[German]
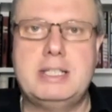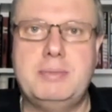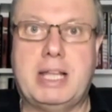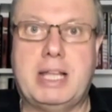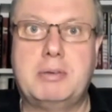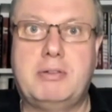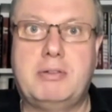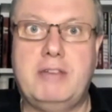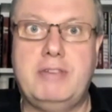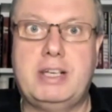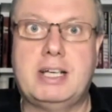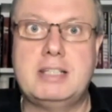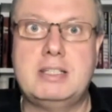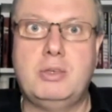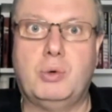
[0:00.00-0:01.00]
mit einem
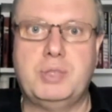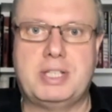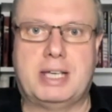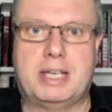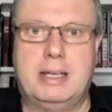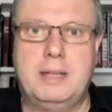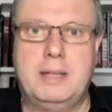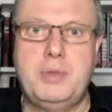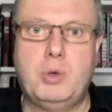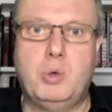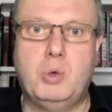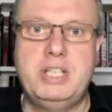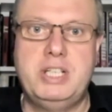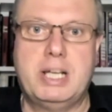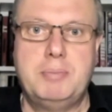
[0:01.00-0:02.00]
Qualifikationsrennen,
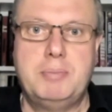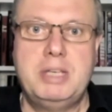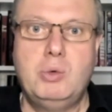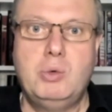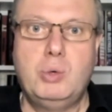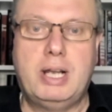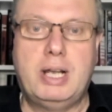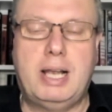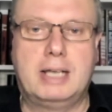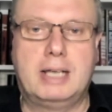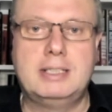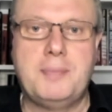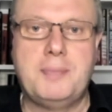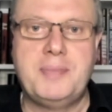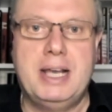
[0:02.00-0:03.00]
100 Minuten lang.